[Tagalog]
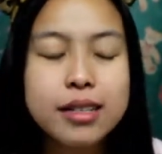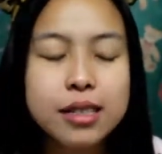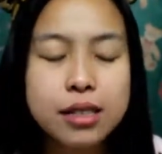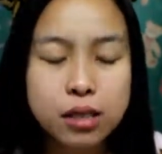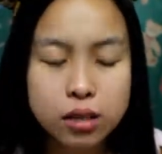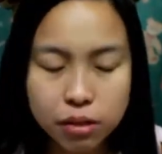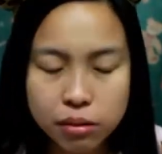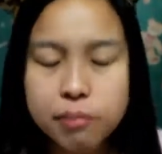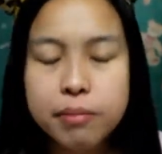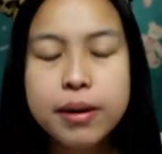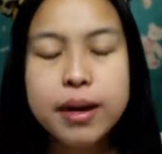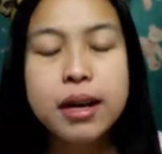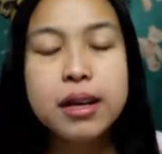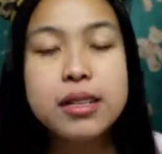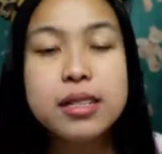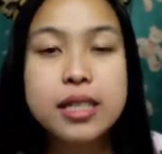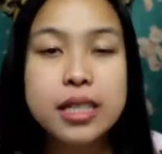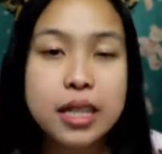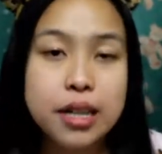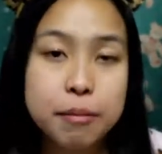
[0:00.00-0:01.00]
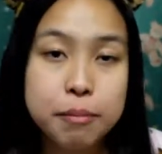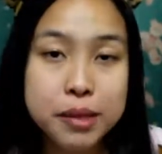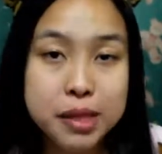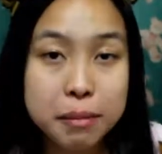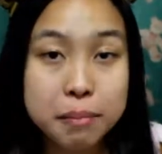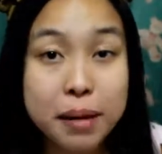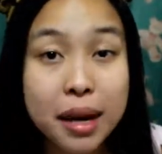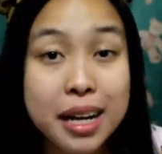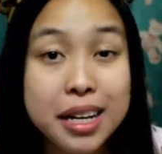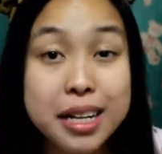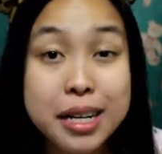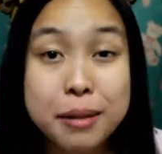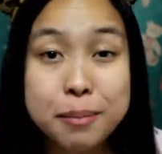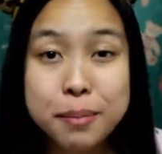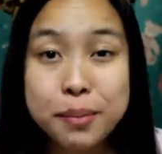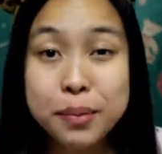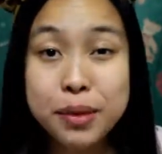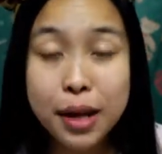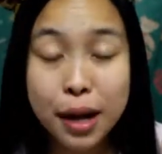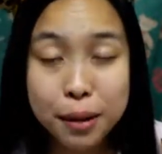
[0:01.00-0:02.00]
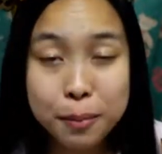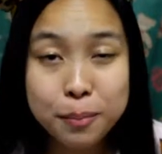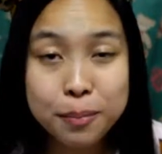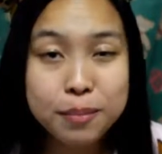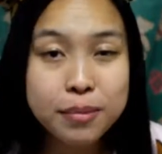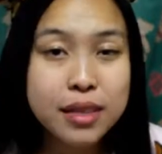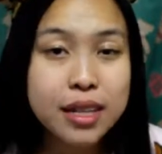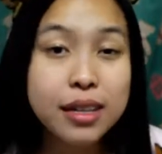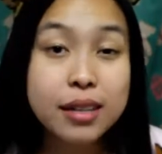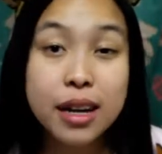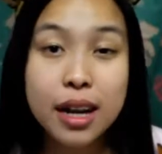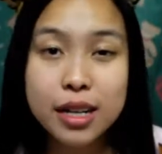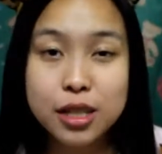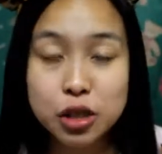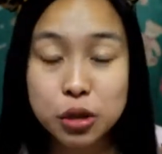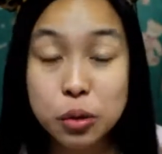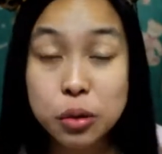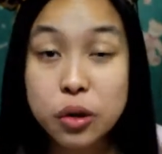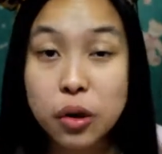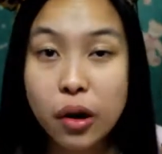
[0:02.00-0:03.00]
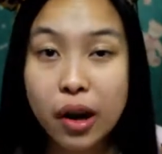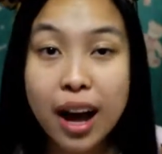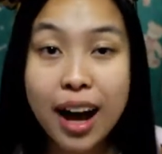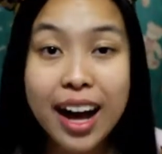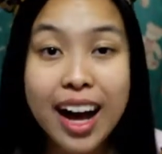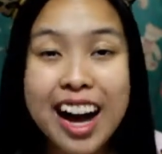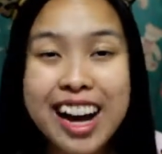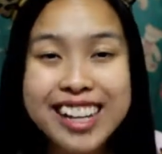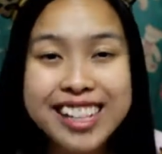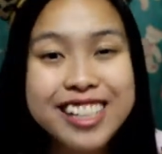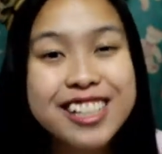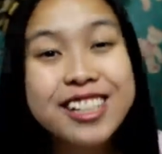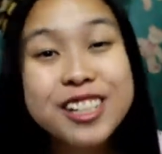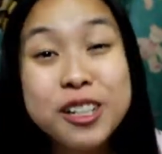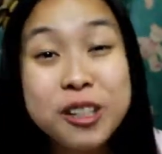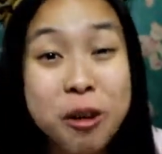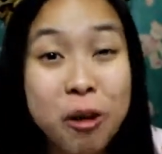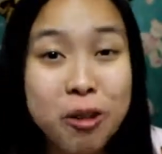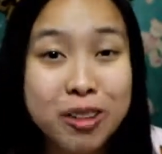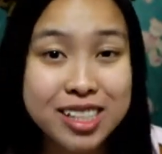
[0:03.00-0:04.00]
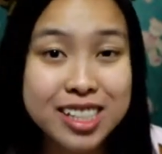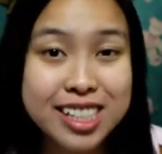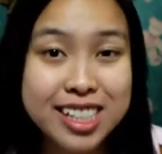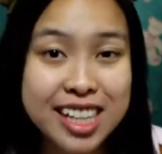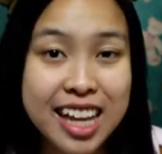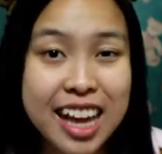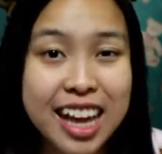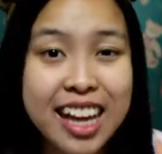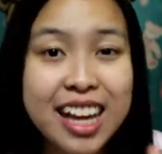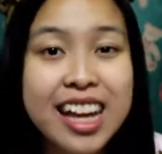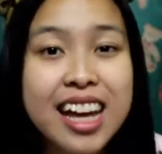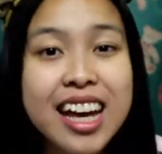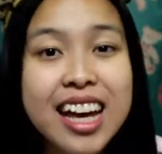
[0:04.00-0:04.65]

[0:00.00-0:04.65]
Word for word: sobrang sarap sa pakiramdam na nakatulong ka kahit konti.